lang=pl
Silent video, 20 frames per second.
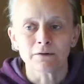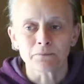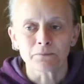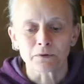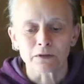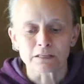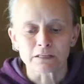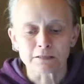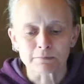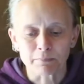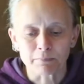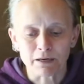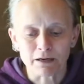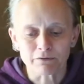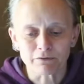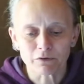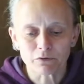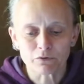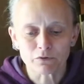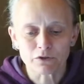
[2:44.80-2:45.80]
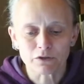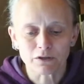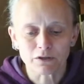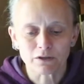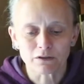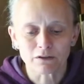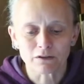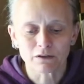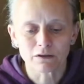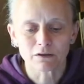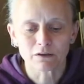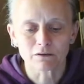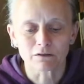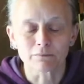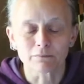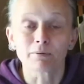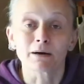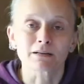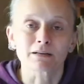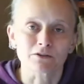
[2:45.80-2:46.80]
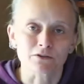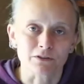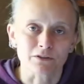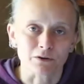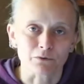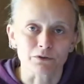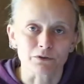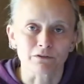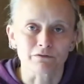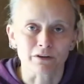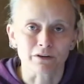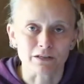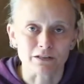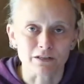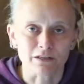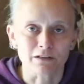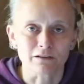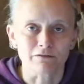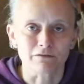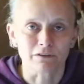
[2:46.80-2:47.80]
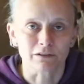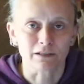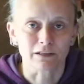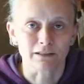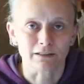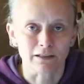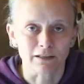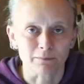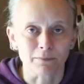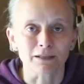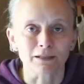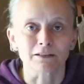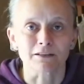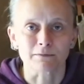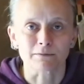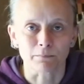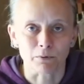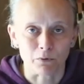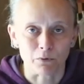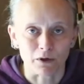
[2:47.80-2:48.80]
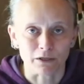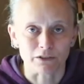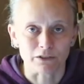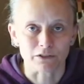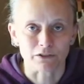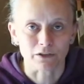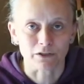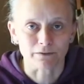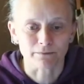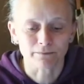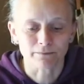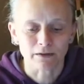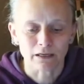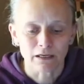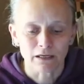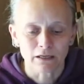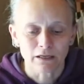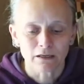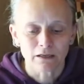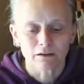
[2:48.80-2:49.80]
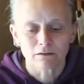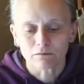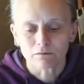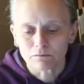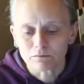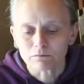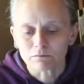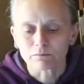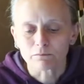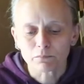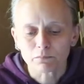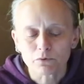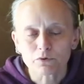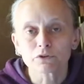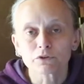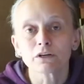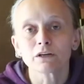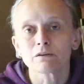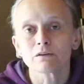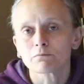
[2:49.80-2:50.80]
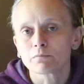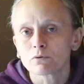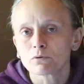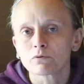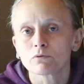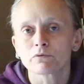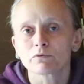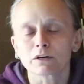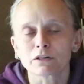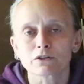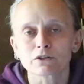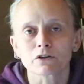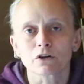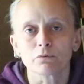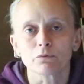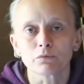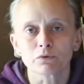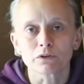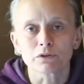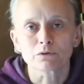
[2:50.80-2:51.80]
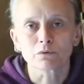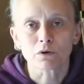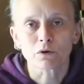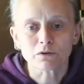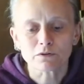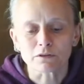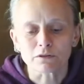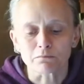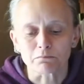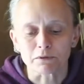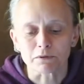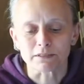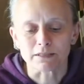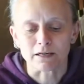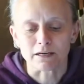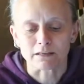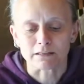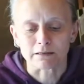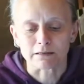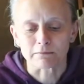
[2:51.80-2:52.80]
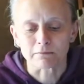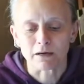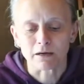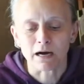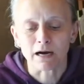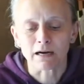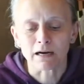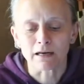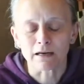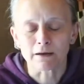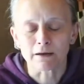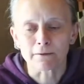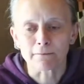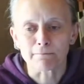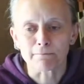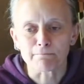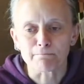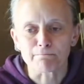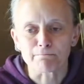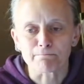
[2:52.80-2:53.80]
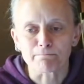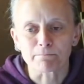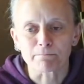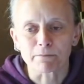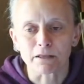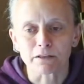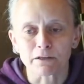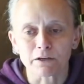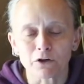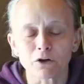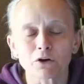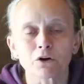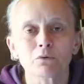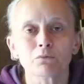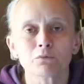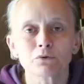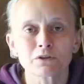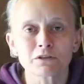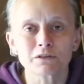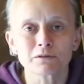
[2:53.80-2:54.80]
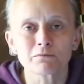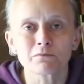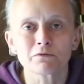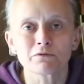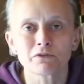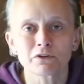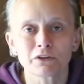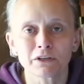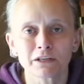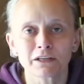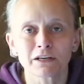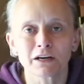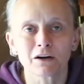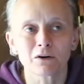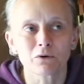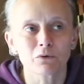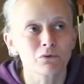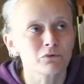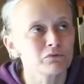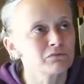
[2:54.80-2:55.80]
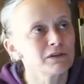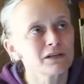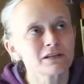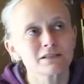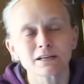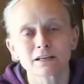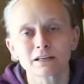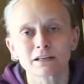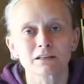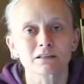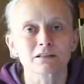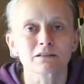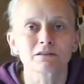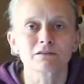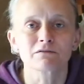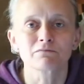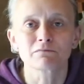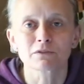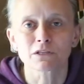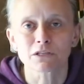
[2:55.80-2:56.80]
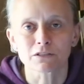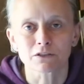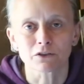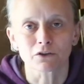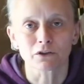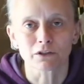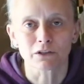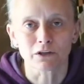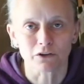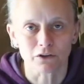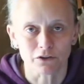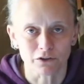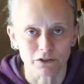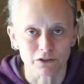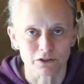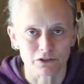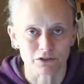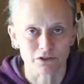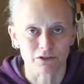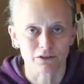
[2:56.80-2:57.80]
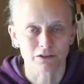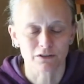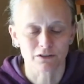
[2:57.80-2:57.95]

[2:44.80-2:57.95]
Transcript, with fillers: sprawił, że y, bardzo stał się wrażliwy na tematy społeczne. Później był wręcz komunizującym pisarzem, ale ten jego komunizm wynikał nie z jakichś czysto ideologicznych